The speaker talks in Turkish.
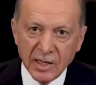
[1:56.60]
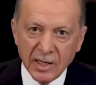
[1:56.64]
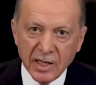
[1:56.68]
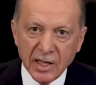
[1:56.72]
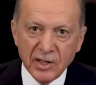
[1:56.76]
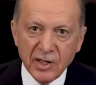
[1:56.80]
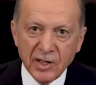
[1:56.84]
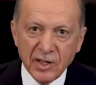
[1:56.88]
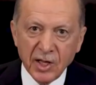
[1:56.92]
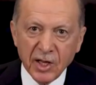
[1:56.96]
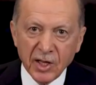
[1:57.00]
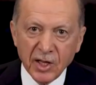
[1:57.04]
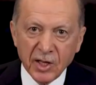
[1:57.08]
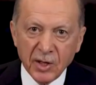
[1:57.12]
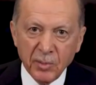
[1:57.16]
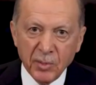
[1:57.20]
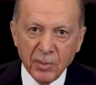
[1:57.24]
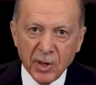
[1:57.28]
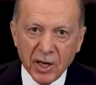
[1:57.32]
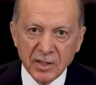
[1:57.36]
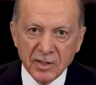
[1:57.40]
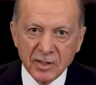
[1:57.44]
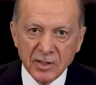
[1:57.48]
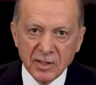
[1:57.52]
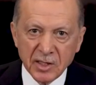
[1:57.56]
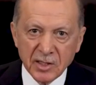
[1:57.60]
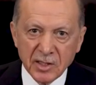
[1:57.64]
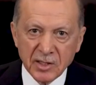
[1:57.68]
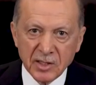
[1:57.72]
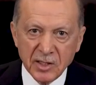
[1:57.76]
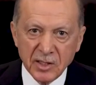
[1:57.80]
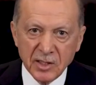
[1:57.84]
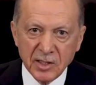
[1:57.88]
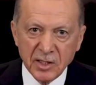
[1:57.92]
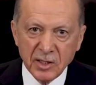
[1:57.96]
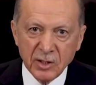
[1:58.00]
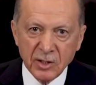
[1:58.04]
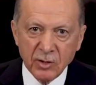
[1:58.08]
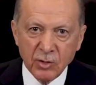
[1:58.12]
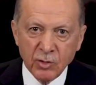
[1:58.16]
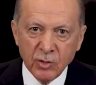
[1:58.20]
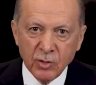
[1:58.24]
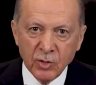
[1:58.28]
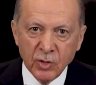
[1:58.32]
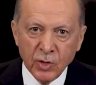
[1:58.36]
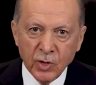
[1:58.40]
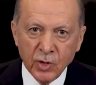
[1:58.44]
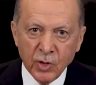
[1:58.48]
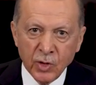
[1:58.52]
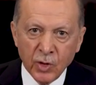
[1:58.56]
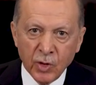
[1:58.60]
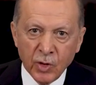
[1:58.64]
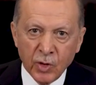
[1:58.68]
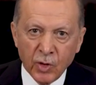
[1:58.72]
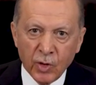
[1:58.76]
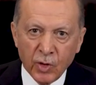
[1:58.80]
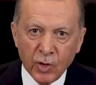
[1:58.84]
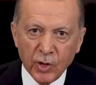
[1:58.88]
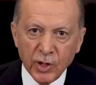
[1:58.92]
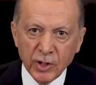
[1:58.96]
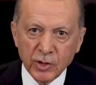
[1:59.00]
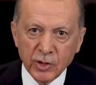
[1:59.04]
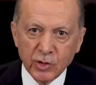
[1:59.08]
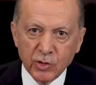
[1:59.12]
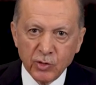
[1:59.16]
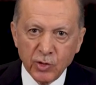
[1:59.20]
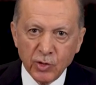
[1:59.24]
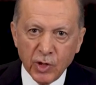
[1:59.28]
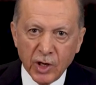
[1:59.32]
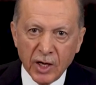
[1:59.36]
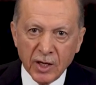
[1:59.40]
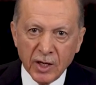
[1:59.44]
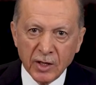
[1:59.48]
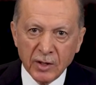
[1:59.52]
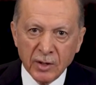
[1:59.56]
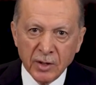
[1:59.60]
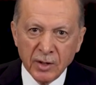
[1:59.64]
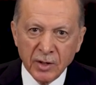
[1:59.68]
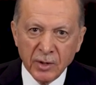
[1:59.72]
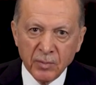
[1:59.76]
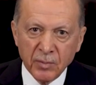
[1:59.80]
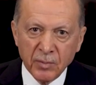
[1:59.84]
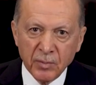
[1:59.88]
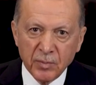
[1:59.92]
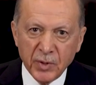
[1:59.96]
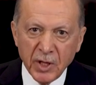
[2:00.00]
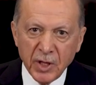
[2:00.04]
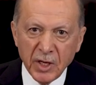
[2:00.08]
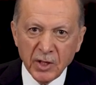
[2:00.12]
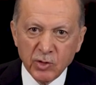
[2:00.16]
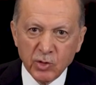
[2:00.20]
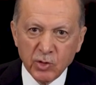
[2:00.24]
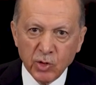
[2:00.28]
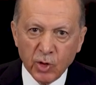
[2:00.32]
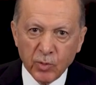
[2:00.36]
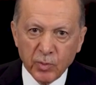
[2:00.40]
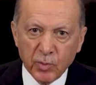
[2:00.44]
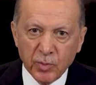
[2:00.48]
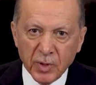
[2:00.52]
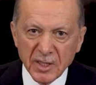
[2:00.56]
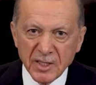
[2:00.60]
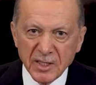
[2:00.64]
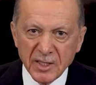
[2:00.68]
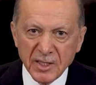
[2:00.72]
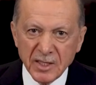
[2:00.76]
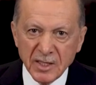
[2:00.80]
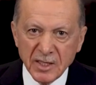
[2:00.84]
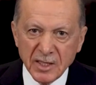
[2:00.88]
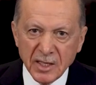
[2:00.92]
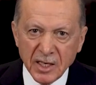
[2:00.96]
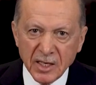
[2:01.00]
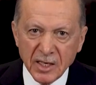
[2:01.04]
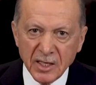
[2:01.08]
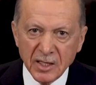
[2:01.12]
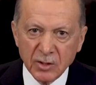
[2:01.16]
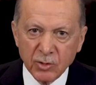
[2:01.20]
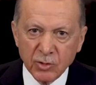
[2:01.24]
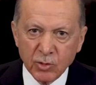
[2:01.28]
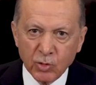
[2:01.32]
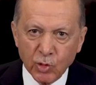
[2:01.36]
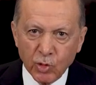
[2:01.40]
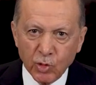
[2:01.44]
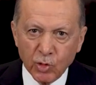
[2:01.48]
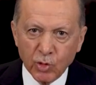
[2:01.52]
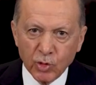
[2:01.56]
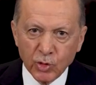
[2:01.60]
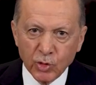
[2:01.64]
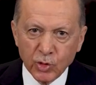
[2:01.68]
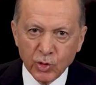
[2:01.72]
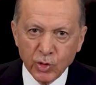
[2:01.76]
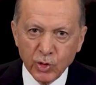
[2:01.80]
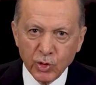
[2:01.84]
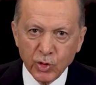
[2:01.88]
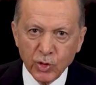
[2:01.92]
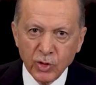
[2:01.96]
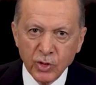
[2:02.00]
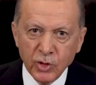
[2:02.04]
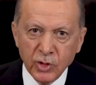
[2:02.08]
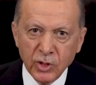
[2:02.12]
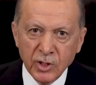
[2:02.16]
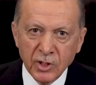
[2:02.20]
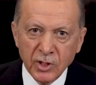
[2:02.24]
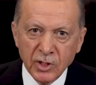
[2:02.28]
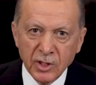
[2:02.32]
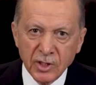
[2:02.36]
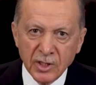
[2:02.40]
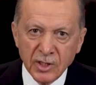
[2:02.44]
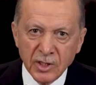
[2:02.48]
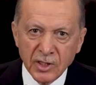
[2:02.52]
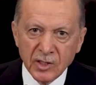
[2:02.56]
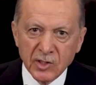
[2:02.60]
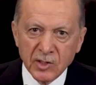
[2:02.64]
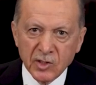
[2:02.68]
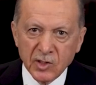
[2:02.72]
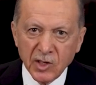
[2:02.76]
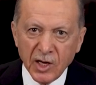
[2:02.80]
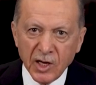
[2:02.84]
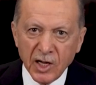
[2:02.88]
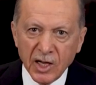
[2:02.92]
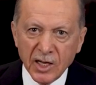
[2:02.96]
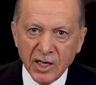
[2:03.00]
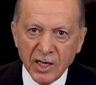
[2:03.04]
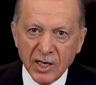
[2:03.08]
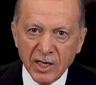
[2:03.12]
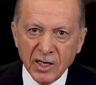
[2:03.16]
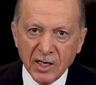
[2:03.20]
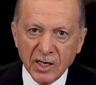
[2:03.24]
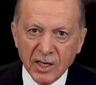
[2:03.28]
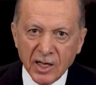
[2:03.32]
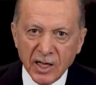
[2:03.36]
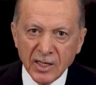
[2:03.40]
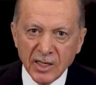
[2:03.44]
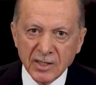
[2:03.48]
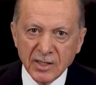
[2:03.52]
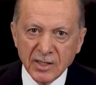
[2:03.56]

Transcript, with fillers: 7 Ekim hadisesinin öne sürülen birçok basın yayın kuruluşu İsrail'in